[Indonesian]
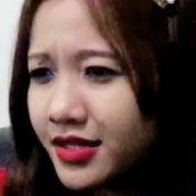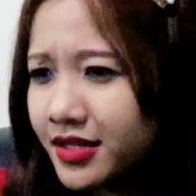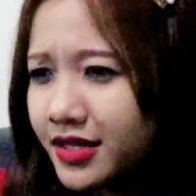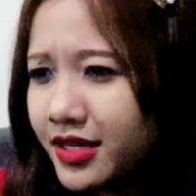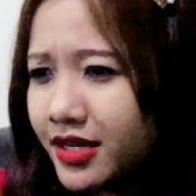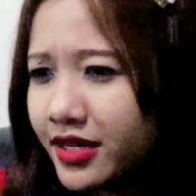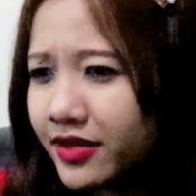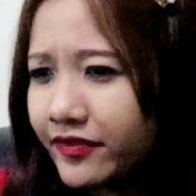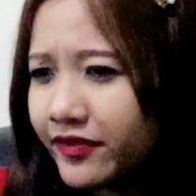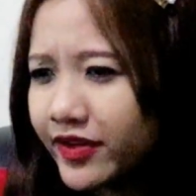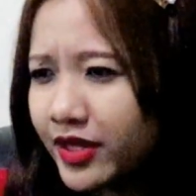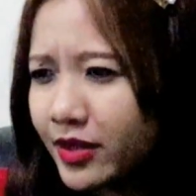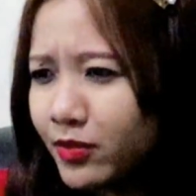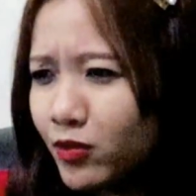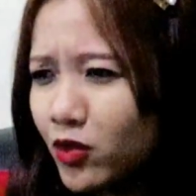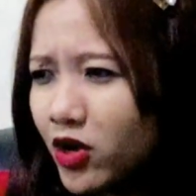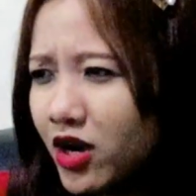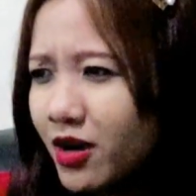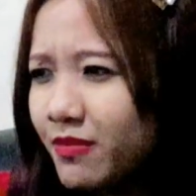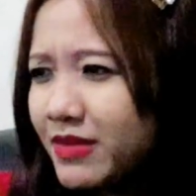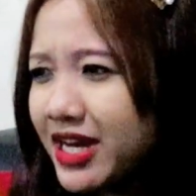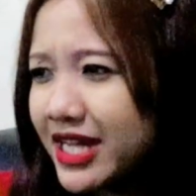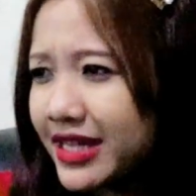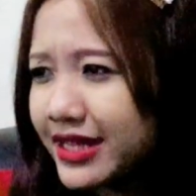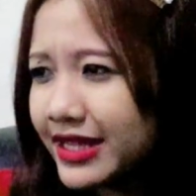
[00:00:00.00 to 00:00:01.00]
Dari film
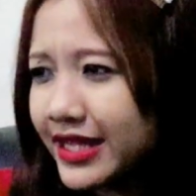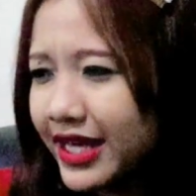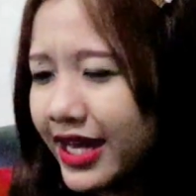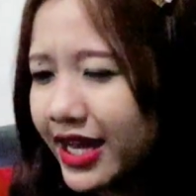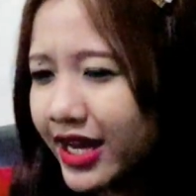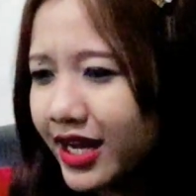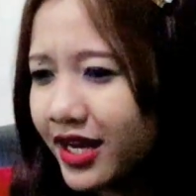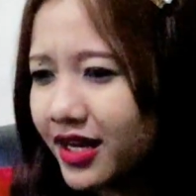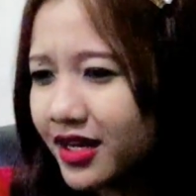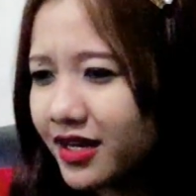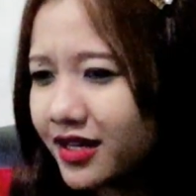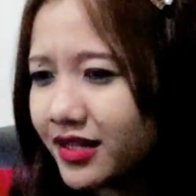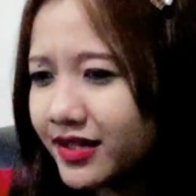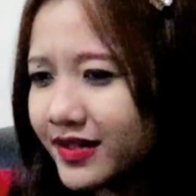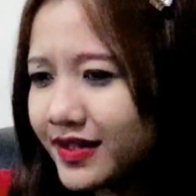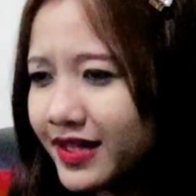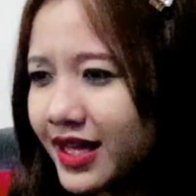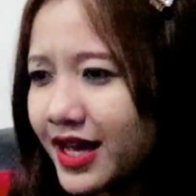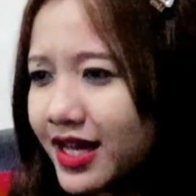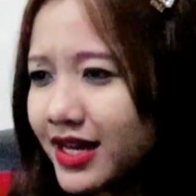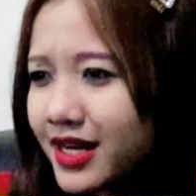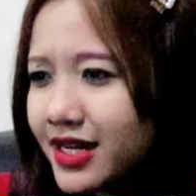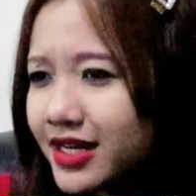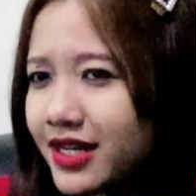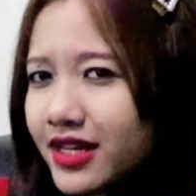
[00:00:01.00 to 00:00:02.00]
Mohabbaten.
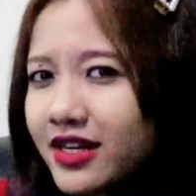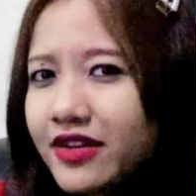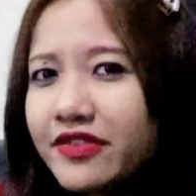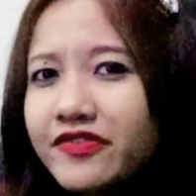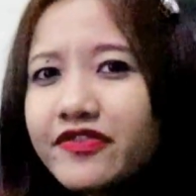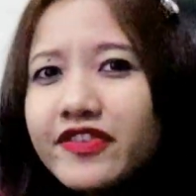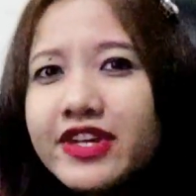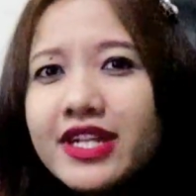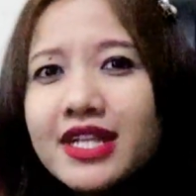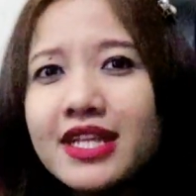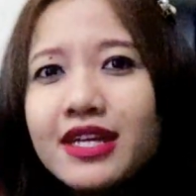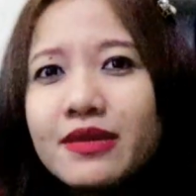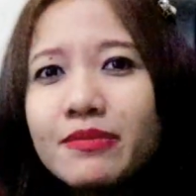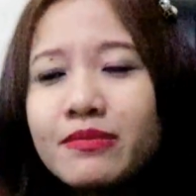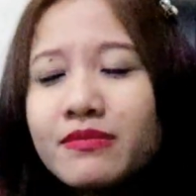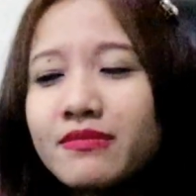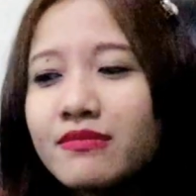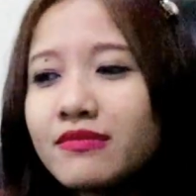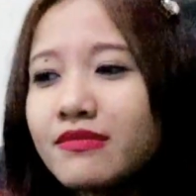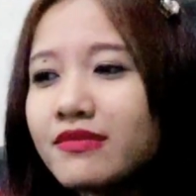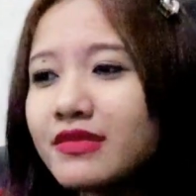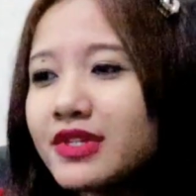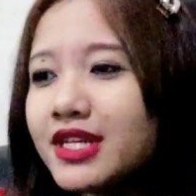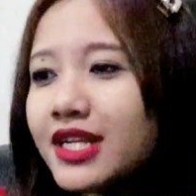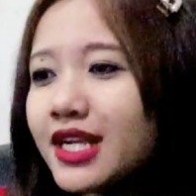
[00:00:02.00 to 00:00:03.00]
Sekarang ini film
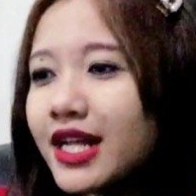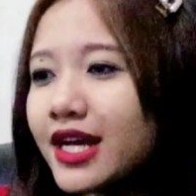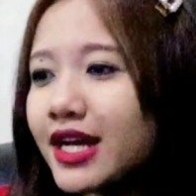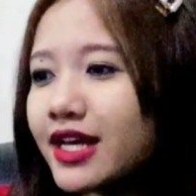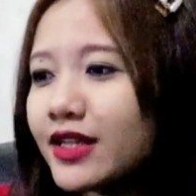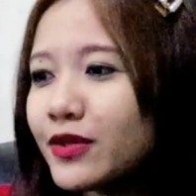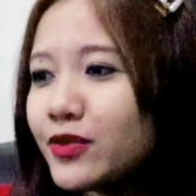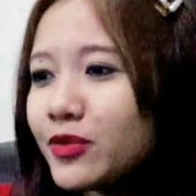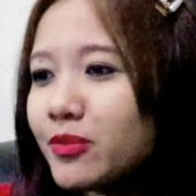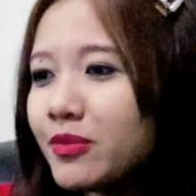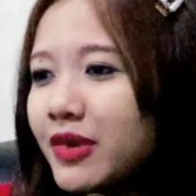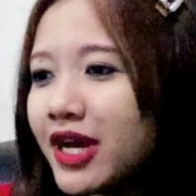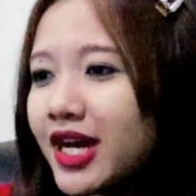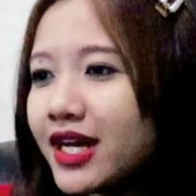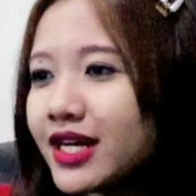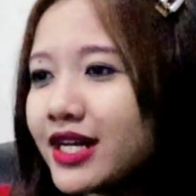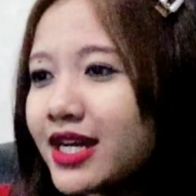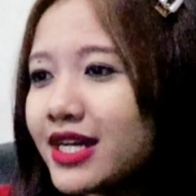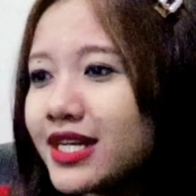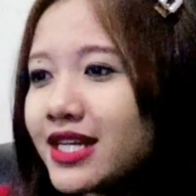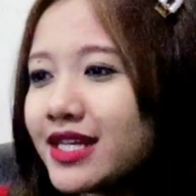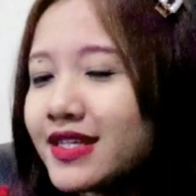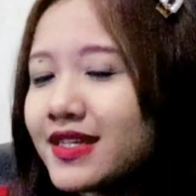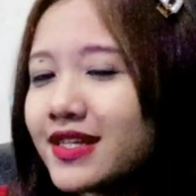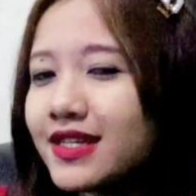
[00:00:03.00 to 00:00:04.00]
Ilhai
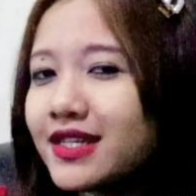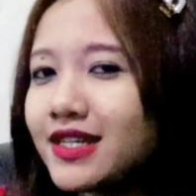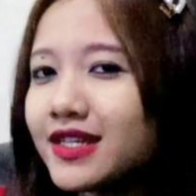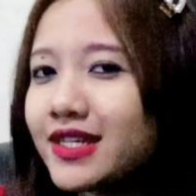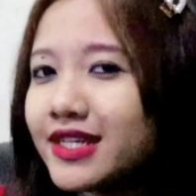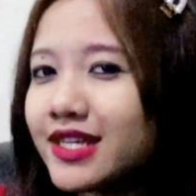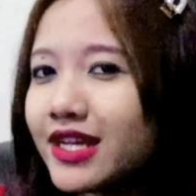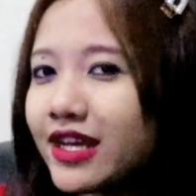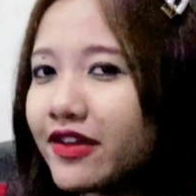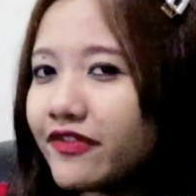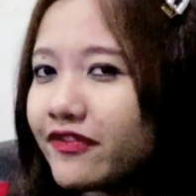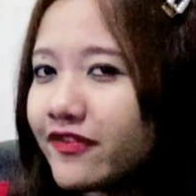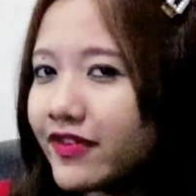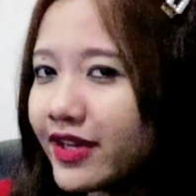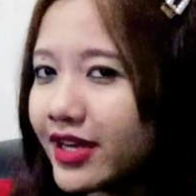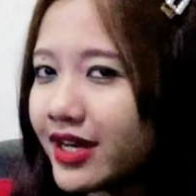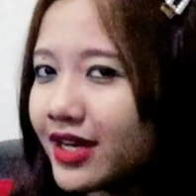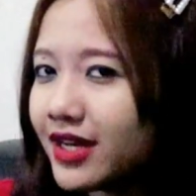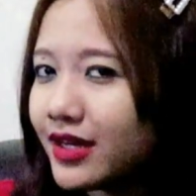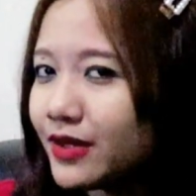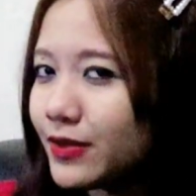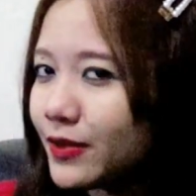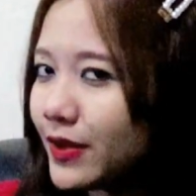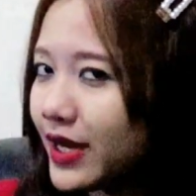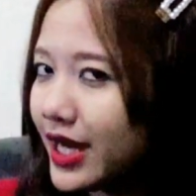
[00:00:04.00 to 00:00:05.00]
Tunghara dia jadi dev
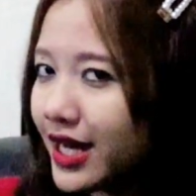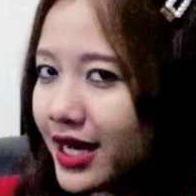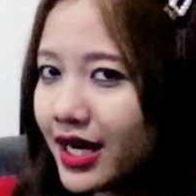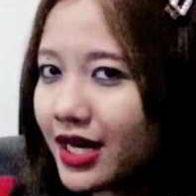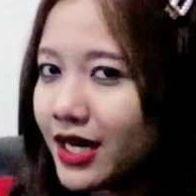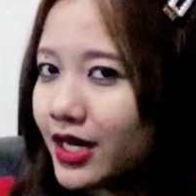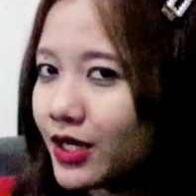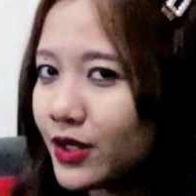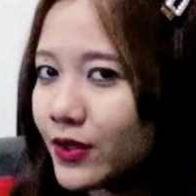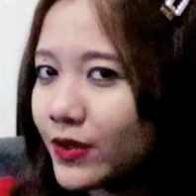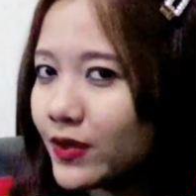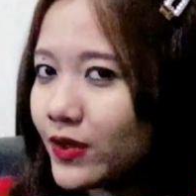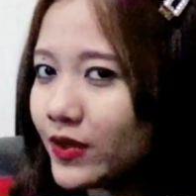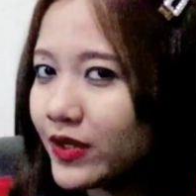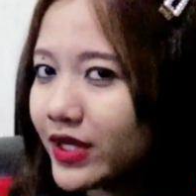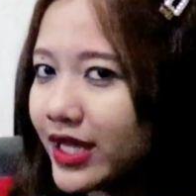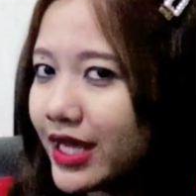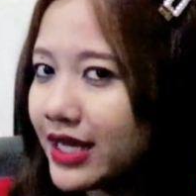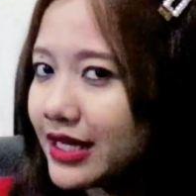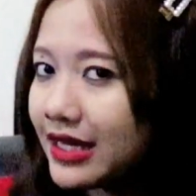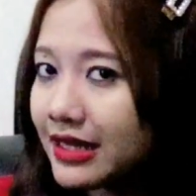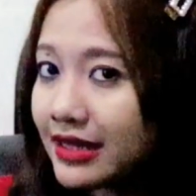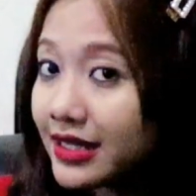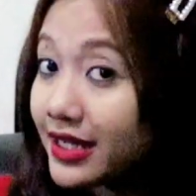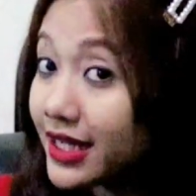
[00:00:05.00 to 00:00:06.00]
ya. Wow,
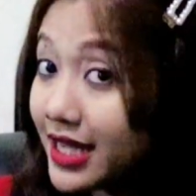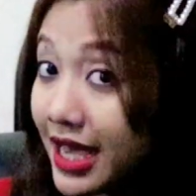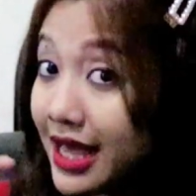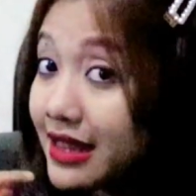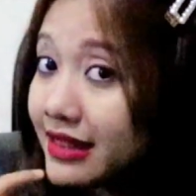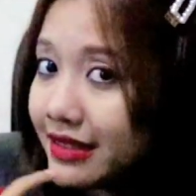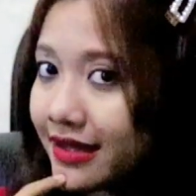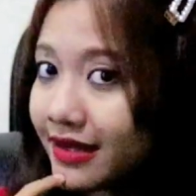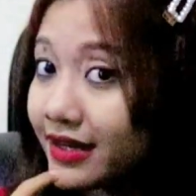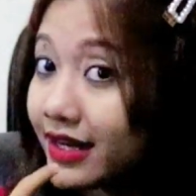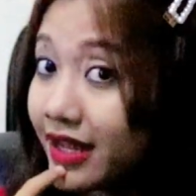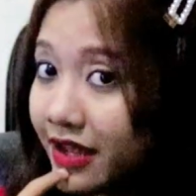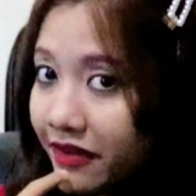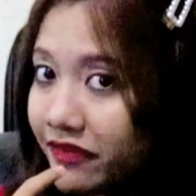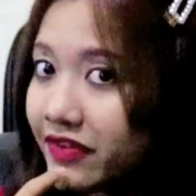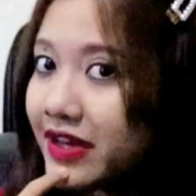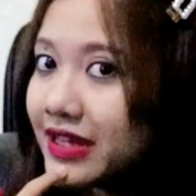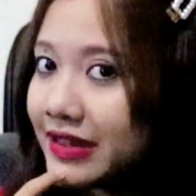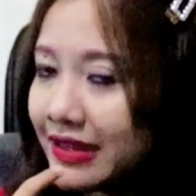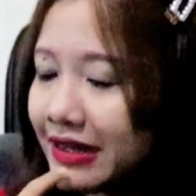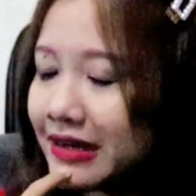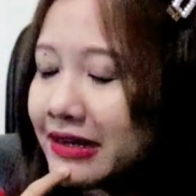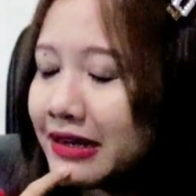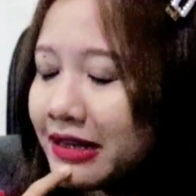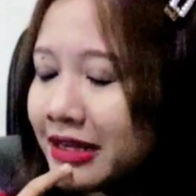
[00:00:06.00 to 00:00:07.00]
yang ganteng-ganteng ya
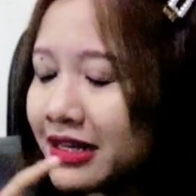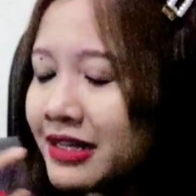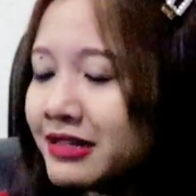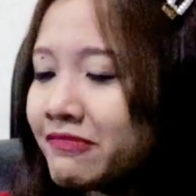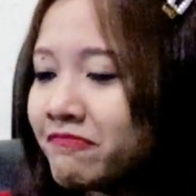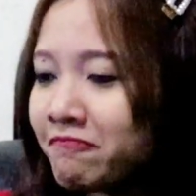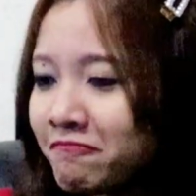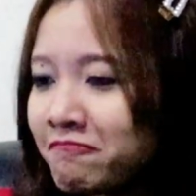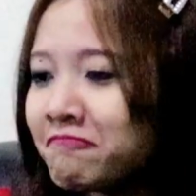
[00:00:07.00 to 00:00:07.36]
Fatan ya.